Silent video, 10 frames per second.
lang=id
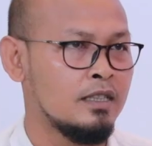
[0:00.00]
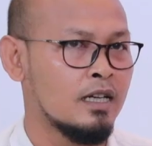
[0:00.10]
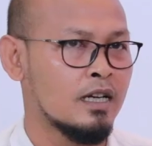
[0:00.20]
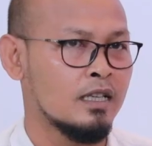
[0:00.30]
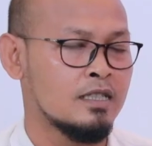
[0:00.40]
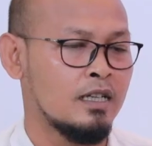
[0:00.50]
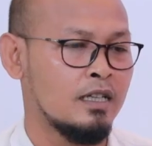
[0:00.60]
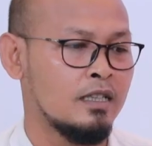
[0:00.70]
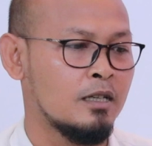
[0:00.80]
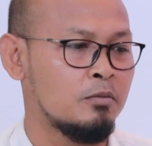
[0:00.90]
Jakarta
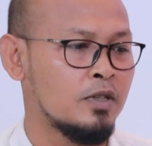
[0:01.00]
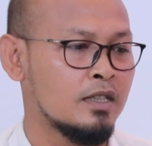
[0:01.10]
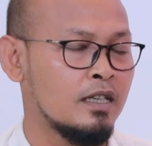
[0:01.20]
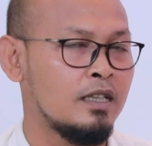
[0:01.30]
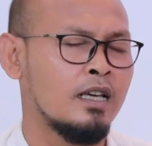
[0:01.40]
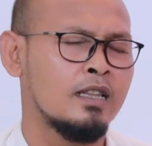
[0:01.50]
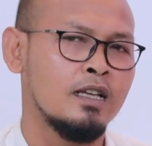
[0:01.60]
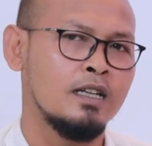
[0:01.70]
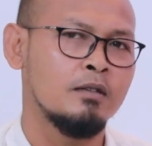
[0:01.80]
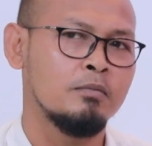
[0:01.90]
sana kita buat
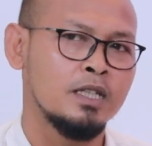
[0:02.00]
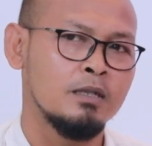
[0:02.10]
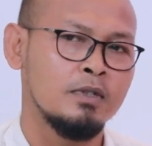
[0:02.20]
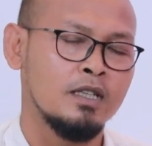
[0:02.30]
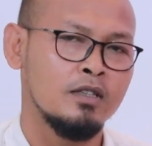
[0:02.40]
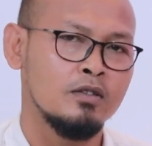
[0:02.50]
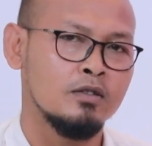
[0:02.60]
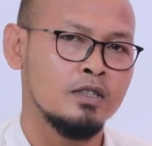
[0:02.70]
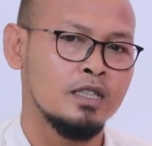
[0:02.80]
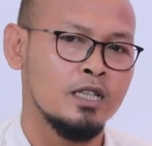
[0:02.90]
kegiatan apa namanya
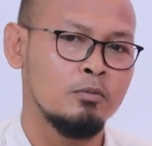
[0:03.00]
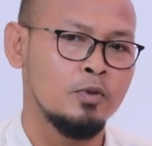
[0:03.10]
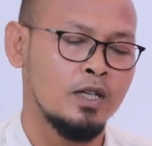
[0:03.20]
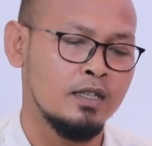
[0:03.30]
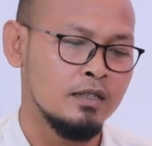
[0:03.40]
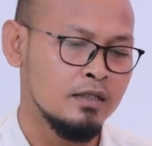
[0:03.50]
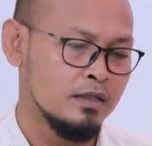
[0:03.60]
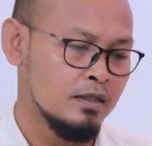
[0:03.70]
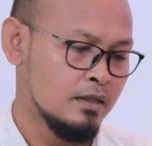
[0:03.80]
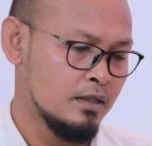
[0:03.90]
itu kita buat
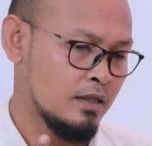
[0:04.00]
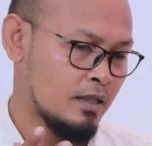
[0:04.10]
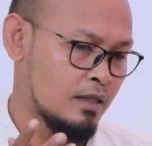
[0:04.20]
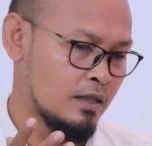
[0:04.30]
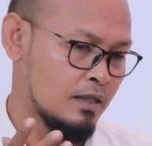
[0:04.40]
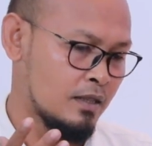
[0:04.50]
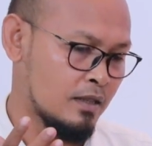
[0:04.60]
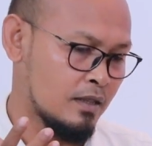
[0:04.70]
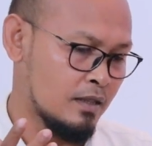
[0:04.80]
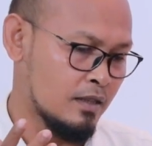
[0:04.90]

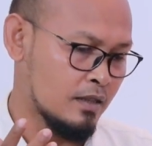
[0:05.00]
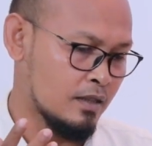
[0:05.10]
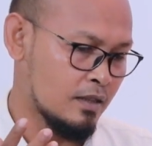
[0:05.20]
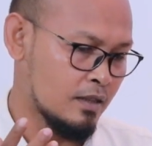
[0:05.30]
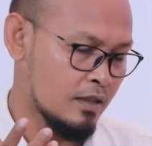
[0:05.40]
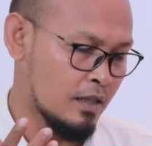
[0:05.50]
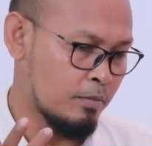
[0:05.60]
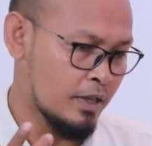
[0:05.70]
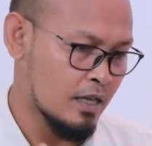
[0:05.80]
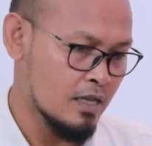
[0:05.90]
uh,
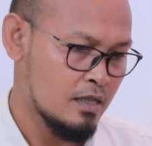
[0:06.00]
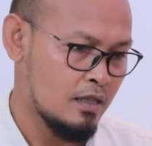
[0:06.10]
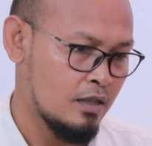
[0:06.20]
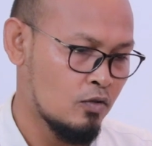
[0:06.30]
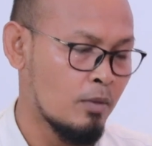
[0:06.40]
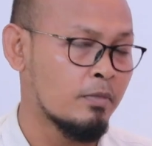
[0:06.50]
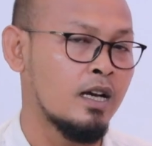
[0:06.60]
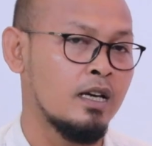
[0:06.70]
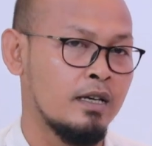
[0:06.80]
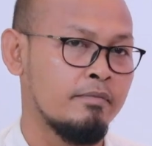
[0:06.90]
aplikasi
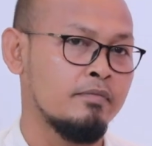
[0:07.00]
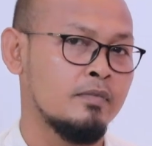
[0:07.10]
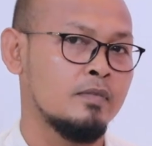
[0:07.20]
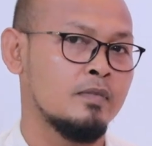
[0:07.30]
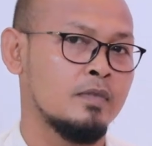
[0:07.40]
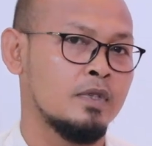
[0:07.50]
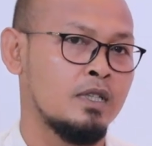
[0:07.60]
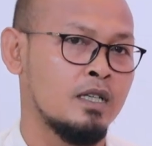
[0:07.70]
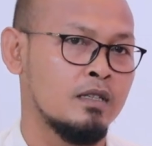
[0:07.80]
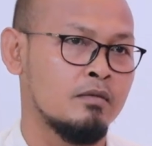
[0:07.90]
UMKM
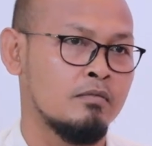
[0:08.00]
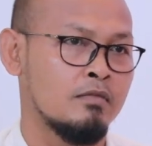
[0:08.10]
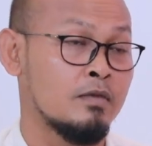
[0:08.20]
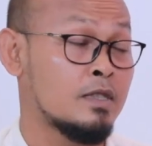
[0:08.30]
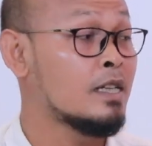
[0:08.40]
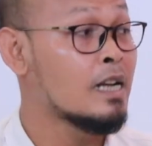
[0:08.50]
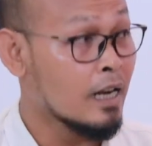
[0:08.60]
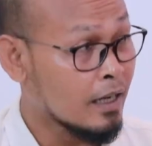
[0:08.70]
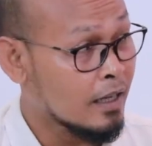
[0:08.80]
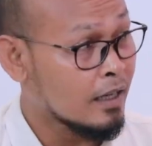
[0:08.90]
yang
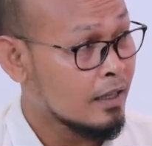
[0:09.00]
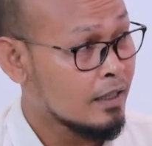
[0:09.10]
sederhana